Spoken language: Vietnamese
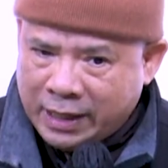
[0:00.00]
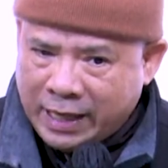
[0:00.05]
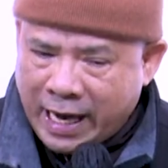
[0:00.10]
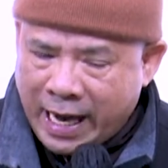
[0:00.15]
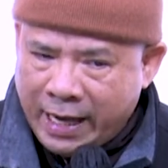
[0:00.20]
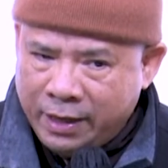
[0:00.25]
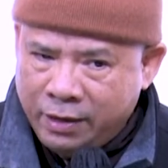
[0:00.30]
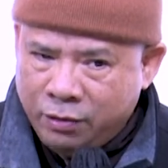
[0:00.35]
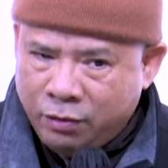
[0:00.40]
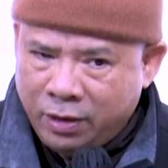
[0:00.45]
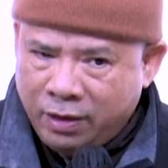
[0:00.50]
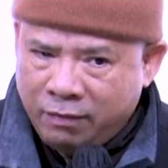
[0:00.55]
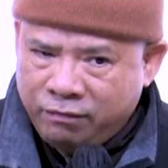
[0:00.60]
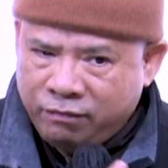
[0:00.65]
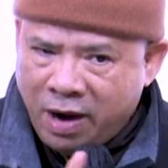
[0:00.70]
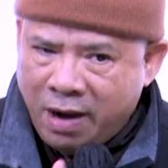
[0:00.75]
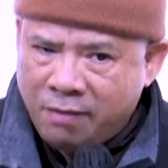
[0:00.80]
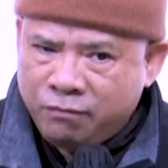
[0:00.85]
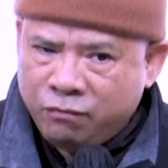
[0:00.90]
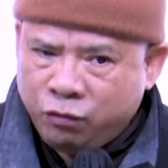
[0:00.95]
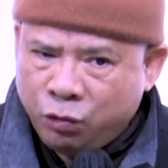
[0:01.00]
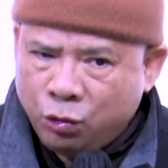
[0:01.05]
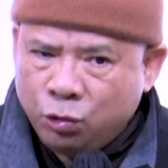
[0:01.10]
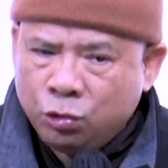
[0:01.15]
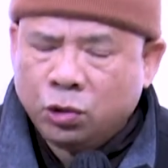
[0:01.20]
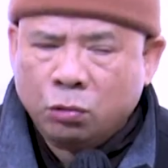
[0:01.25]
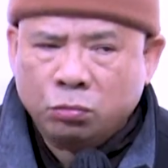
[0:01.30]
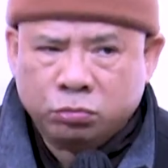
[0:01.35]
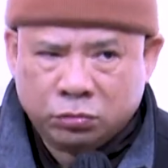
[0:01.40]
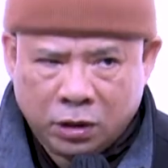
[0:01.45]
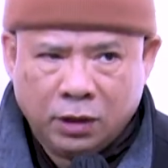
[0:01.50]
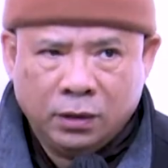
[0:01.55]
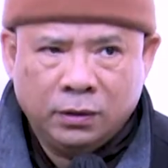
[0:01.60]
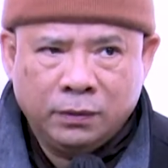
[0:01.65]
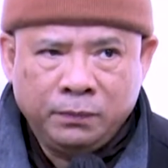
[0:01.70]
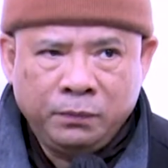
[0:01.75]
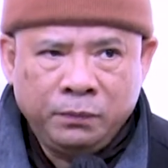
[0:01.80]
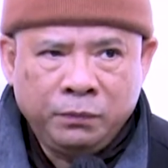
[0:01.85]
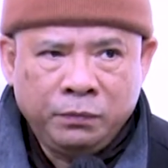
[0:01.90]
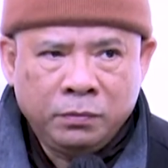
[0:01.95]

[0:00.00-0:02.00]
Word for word: cái gọi là phàm vũ tục tử,